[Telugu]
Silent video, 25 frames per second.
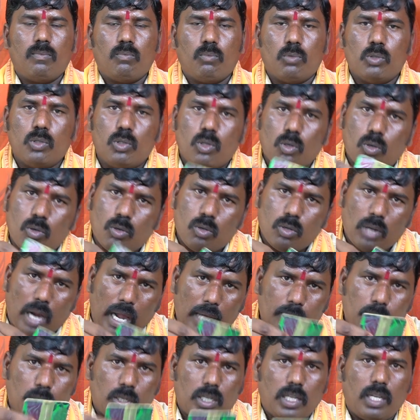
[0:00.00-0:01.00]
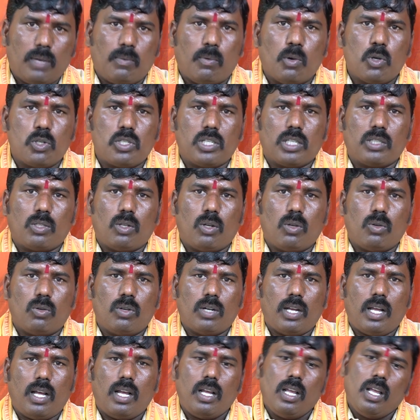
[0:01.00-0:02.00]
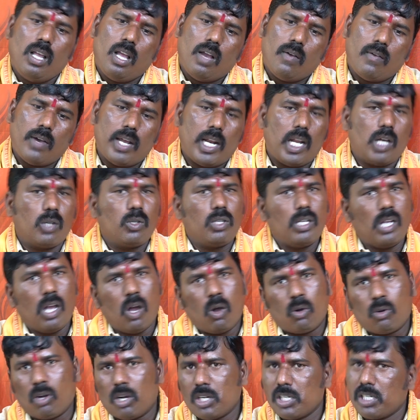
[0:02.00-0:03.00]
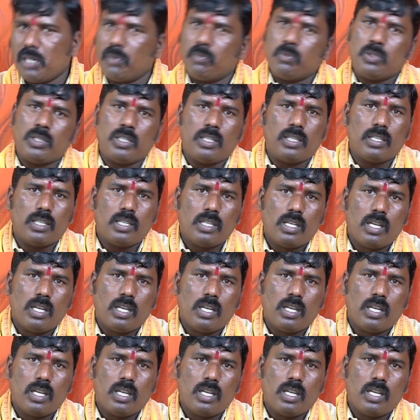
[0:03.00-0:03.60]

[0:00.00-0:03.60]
ముందుకు రాబోయే భవిష్యత్తులో కూడా వాళ్ళకు ఈ అవకాశం ఉంది